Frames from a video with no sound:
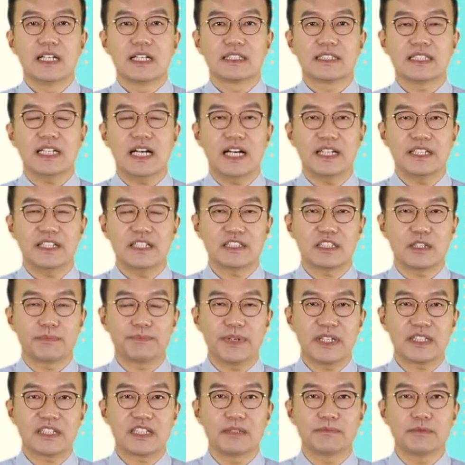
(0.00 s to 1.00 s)
자, 이어서
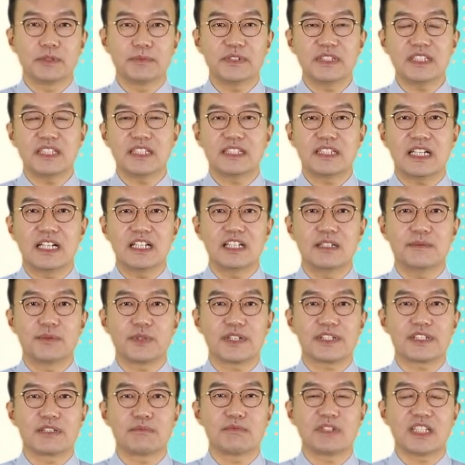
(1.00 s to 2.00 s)
패턴 부분
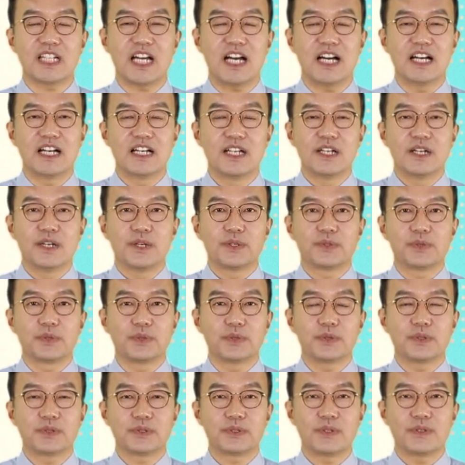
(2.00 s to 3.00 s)
달려보겠습니다.
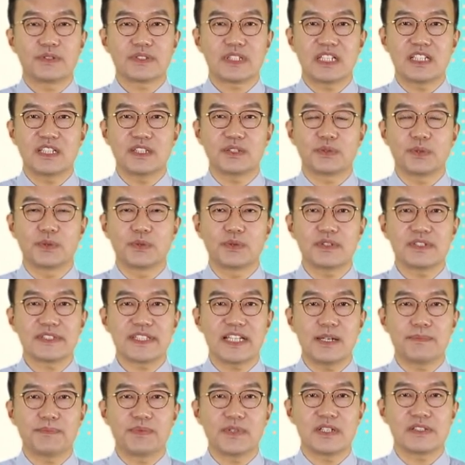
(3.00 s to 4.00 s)
조동사는
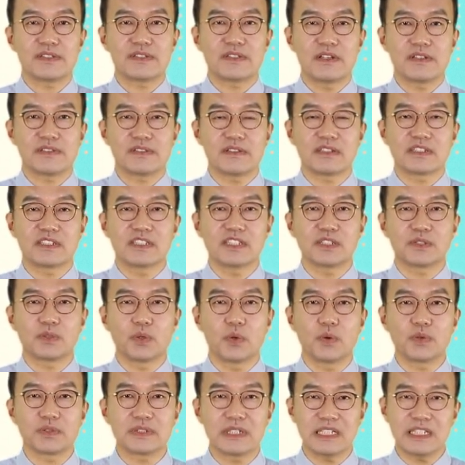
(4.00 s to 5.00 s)
동사 앞에 쓰여서 그
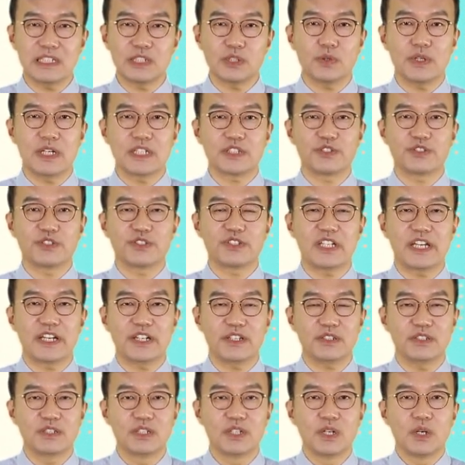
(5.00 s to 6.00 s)
동작을
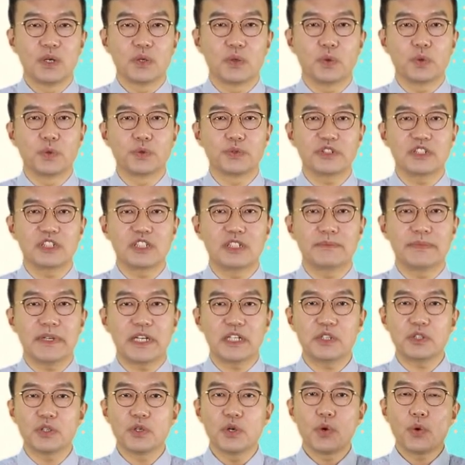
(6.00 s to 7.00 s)
도와주는데요. 오늘
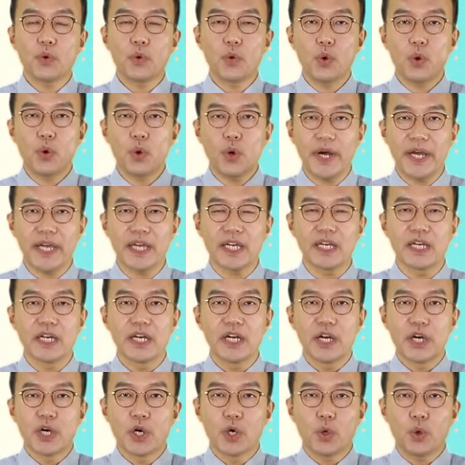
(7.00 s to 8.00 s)
배울 호의,
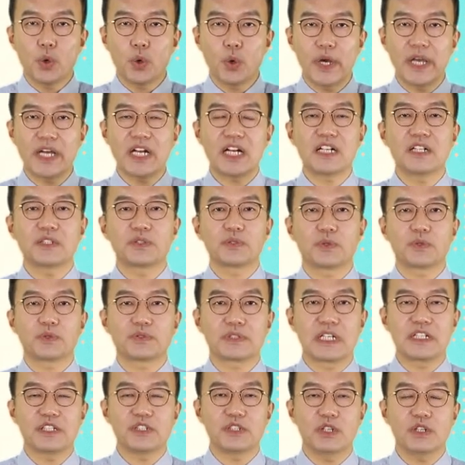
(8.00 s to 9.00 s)
호의라는
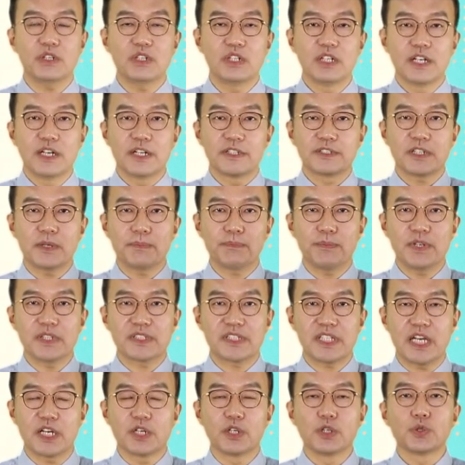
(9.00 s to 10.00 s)
조동사는요. 첫
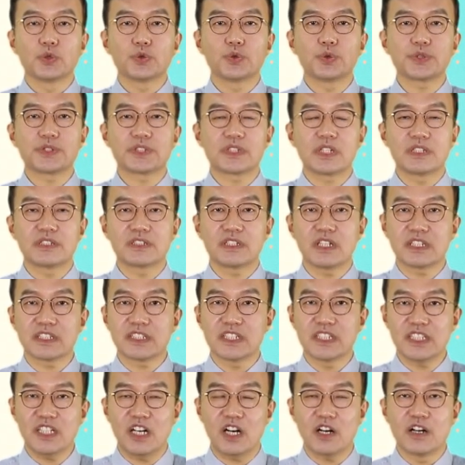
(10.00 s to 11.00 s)
번째, 후천적
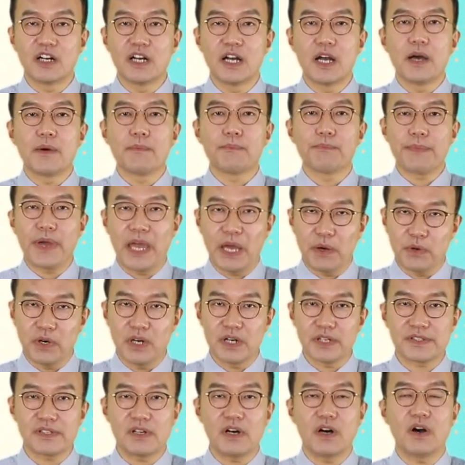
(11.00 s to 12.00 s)
능력,
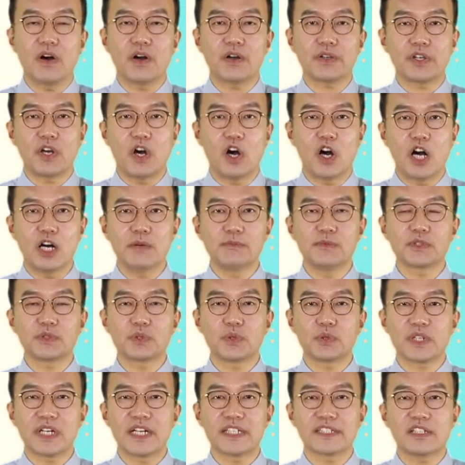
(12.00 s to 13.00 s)
배워서 경험을
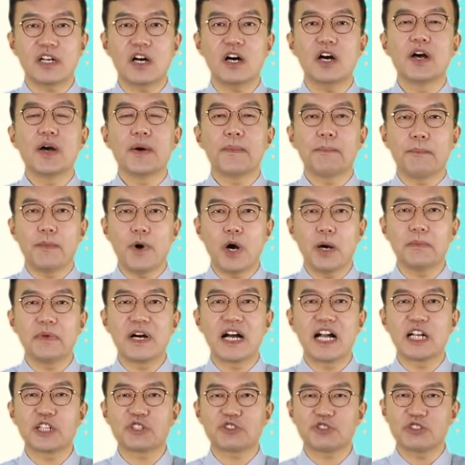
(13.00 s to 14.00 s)
통해서 뭐뭐
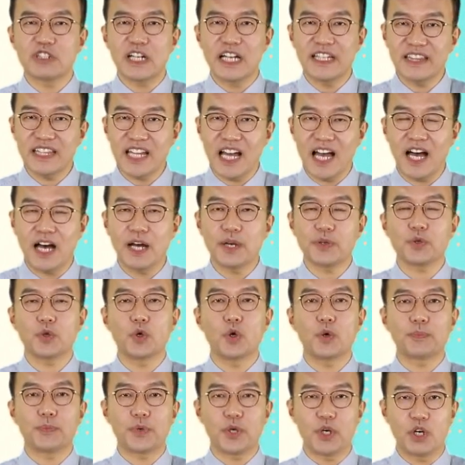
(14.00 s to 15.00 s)
할 줄 안다,
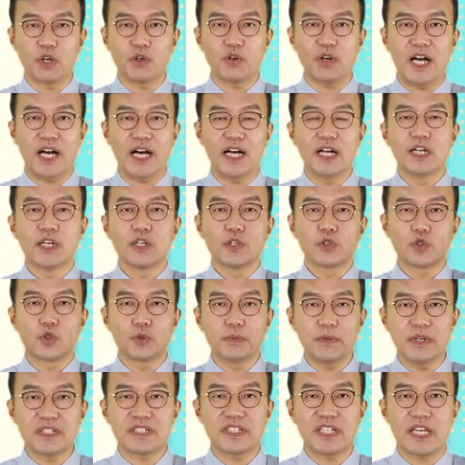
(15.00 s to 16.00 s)
요 표현과
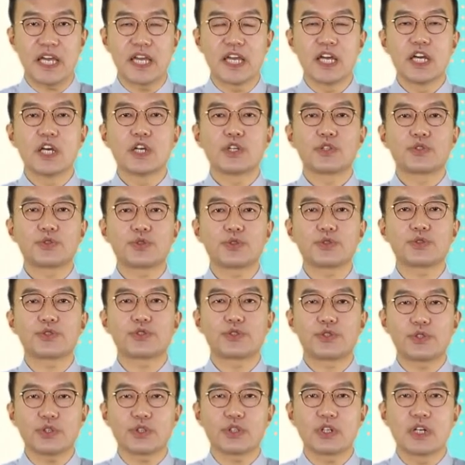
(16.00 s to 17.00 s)
두 번째,
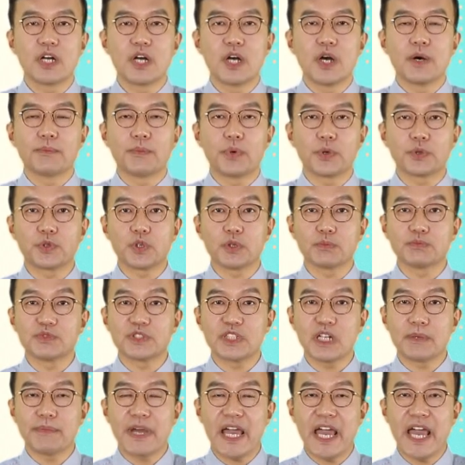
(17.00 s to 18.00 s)
추측, 보통
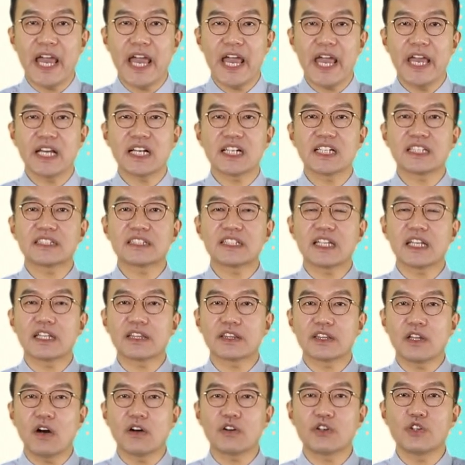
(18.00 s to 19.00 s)
문장 맨
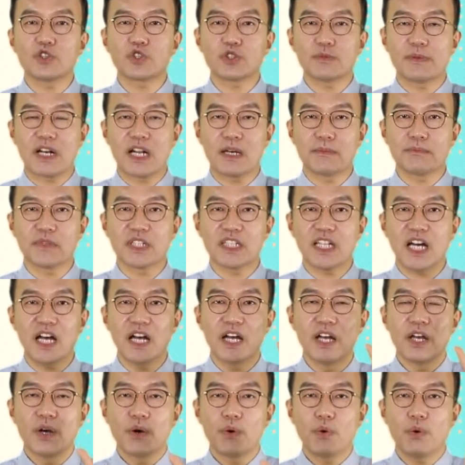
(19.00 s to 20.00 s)
끝에 덜을
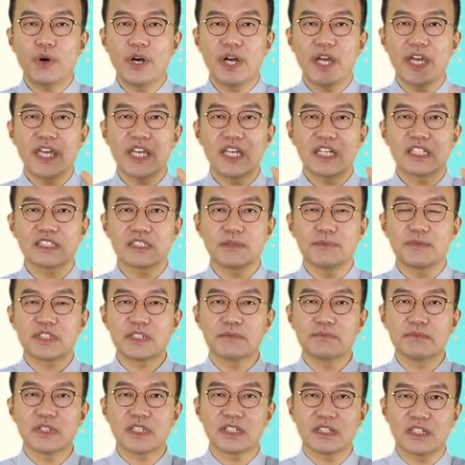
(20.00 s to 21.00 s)
수반합니다. 회의
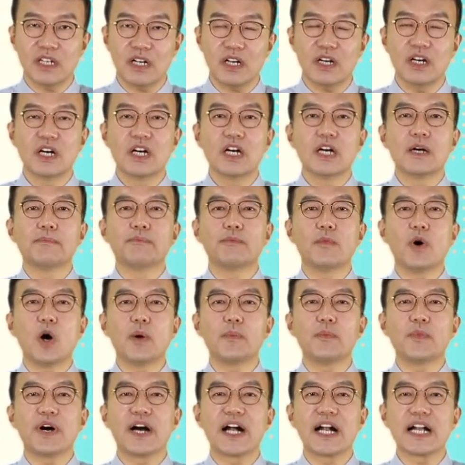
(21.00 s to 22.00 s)
什么什么더
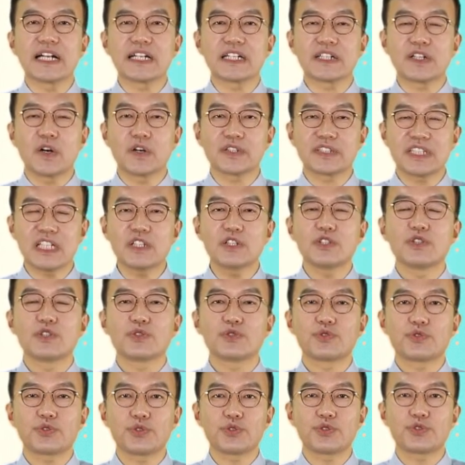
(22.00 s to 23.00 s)
뭐뭐 할 것은
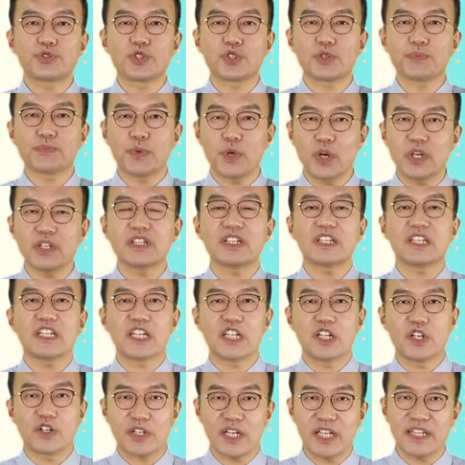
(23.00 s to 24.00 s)
추측편
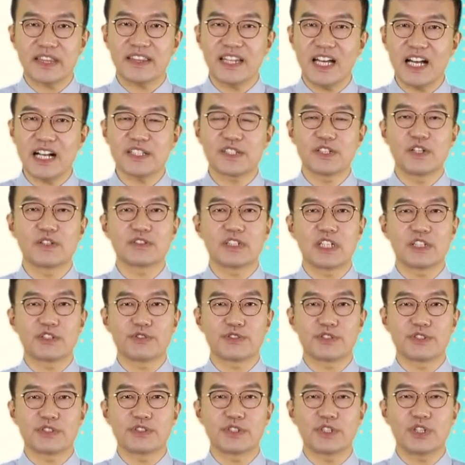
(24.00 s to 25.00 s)
이렇게 딱 정리해
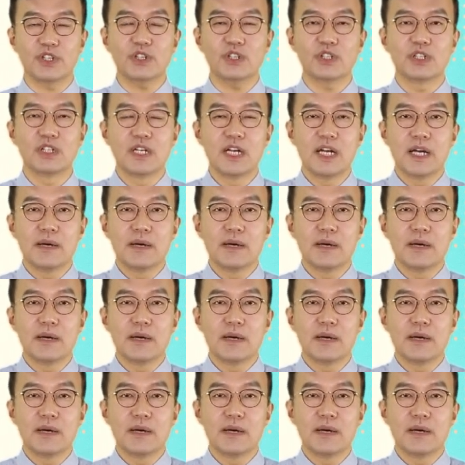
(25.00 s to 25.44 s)
두시고요.